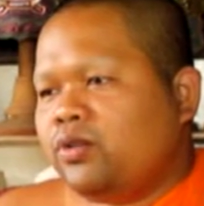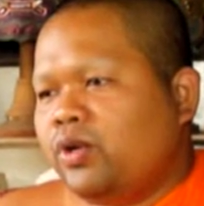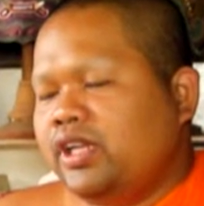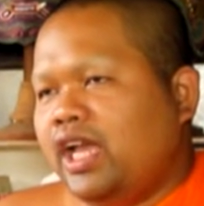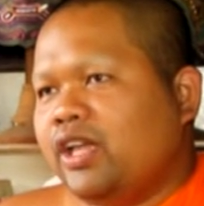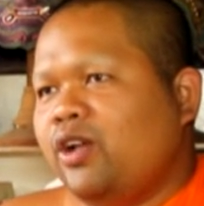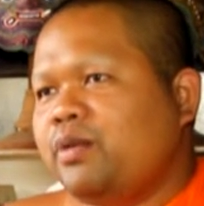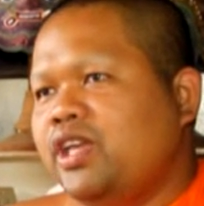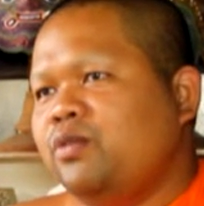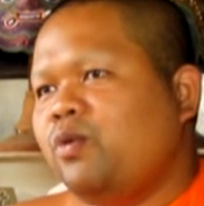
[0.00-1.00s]
ส่วนใหญ่ชอบ
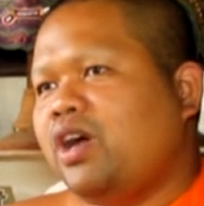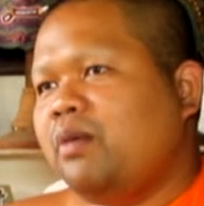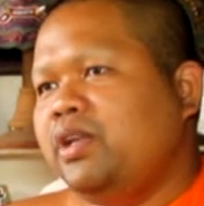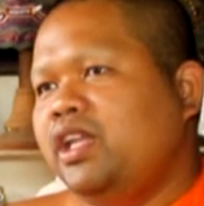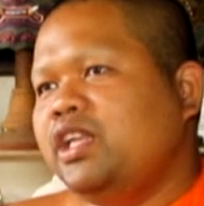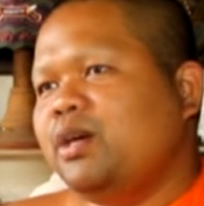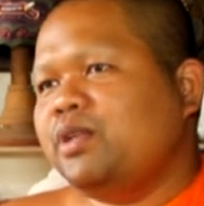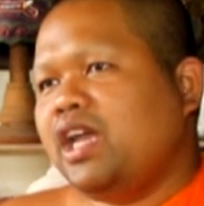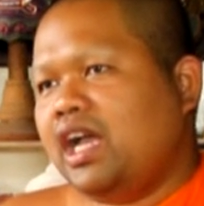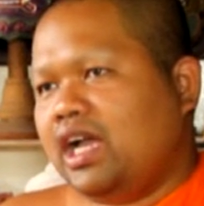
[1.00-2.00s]
คิดว่าความดีเนี่ย
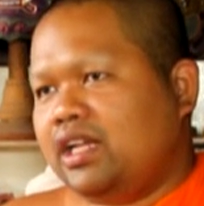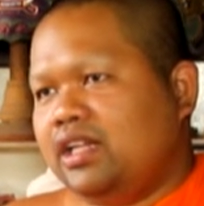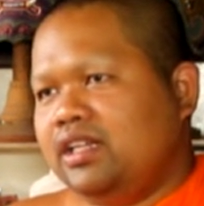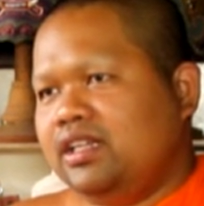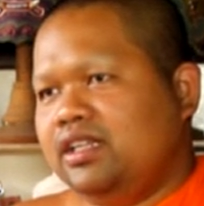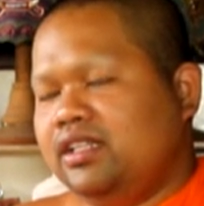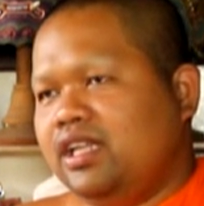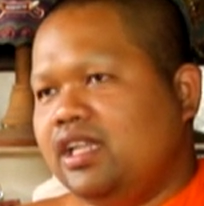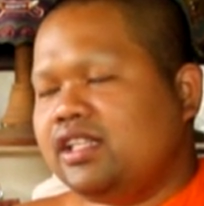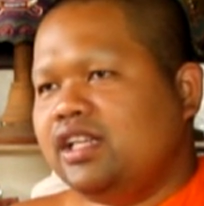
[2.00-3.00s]
ทำยาก แต่
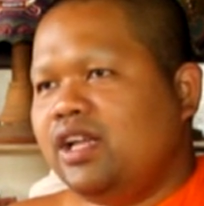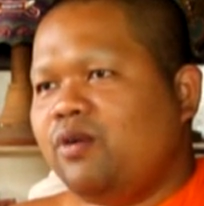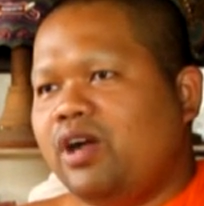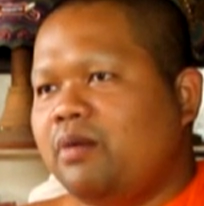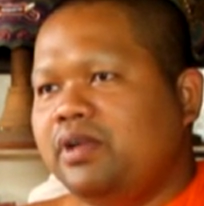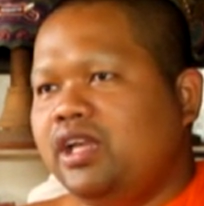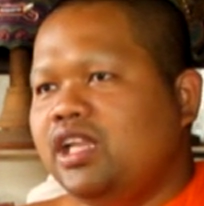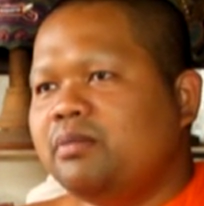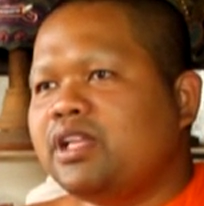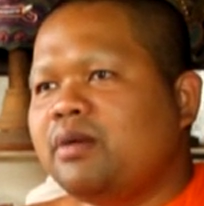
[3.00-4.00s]
จริงๆแล้วความดีเนี่
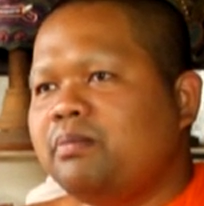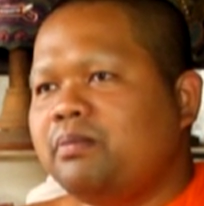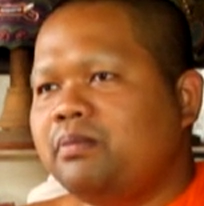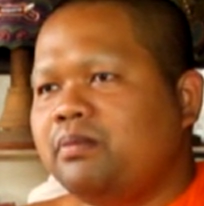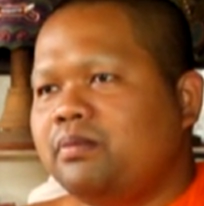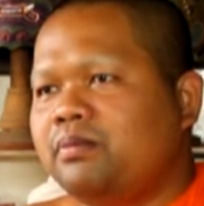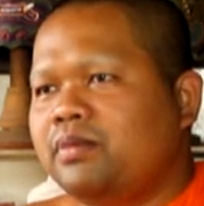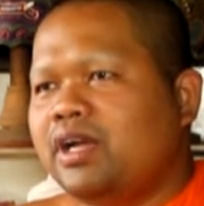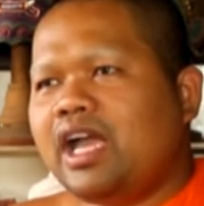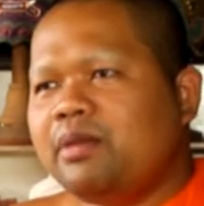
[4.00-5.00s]
ยมัน
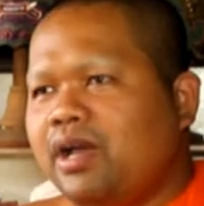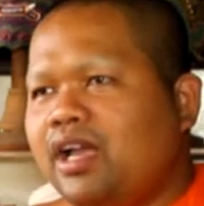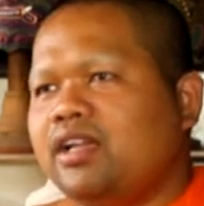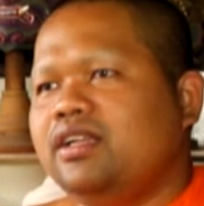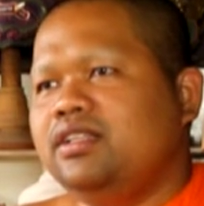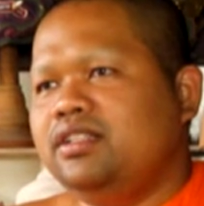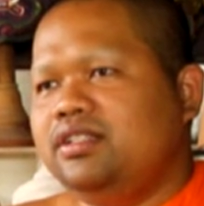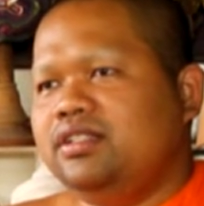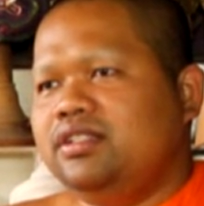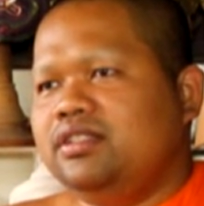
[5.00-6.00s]
ทำง่ายมาก
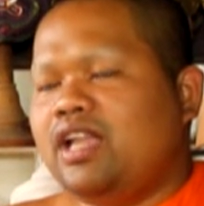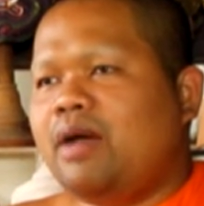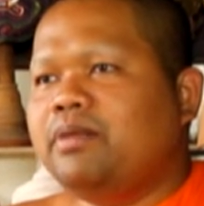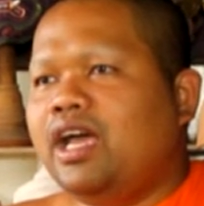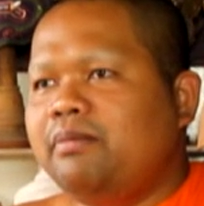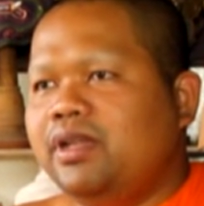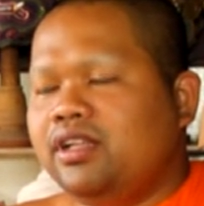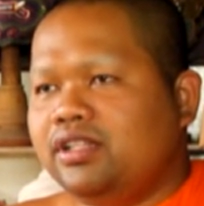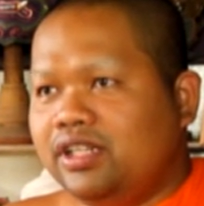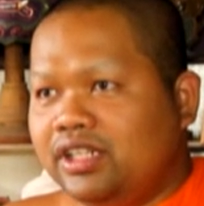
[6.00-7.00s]
ทำได้ไม่ได้
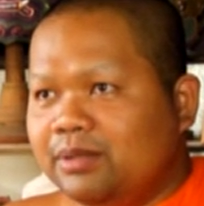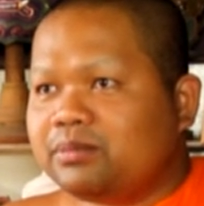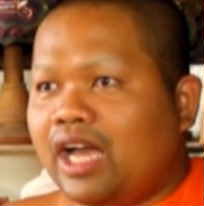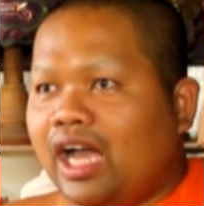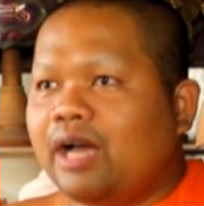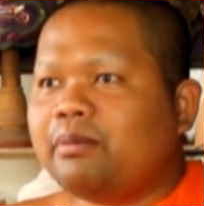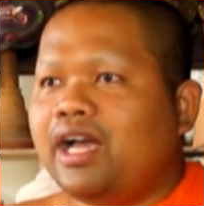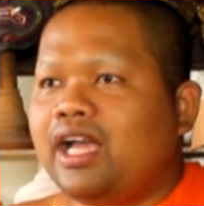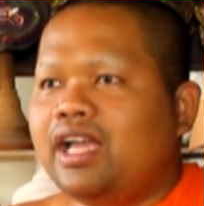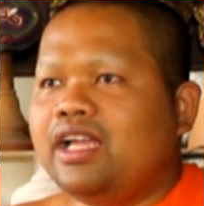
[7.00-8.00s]
ตื่นลืมตา
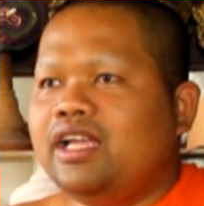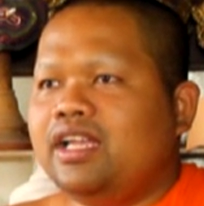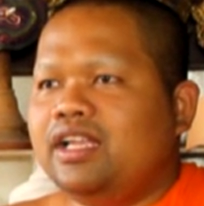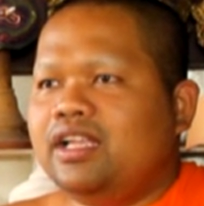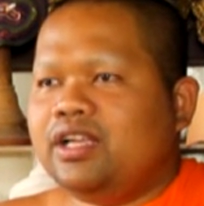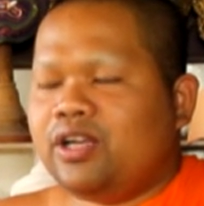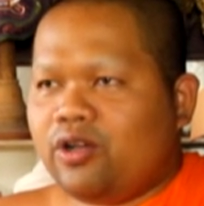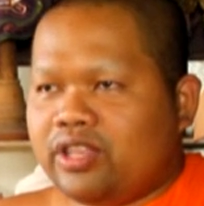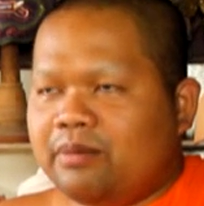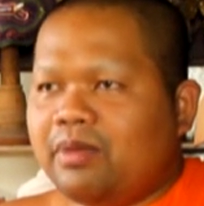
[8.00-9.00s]
มาก็
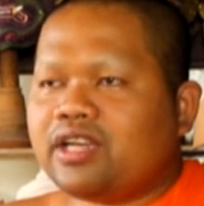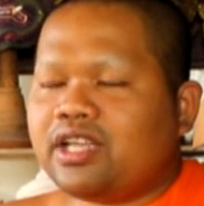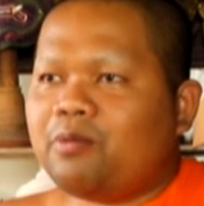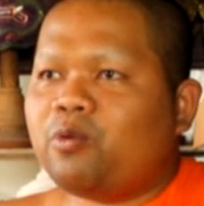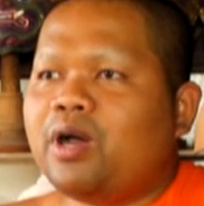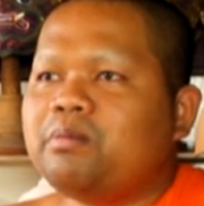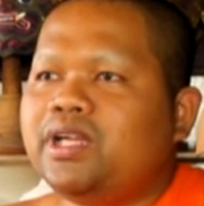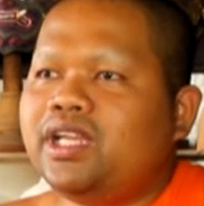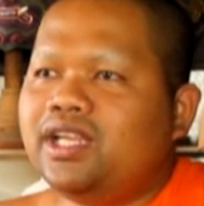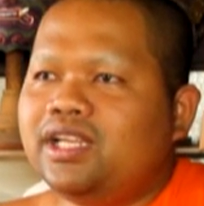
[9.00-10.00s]
สามารถทำความ
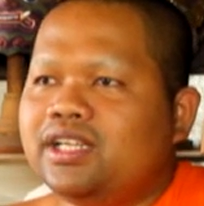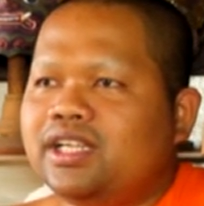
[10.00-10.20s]
ดีได้เล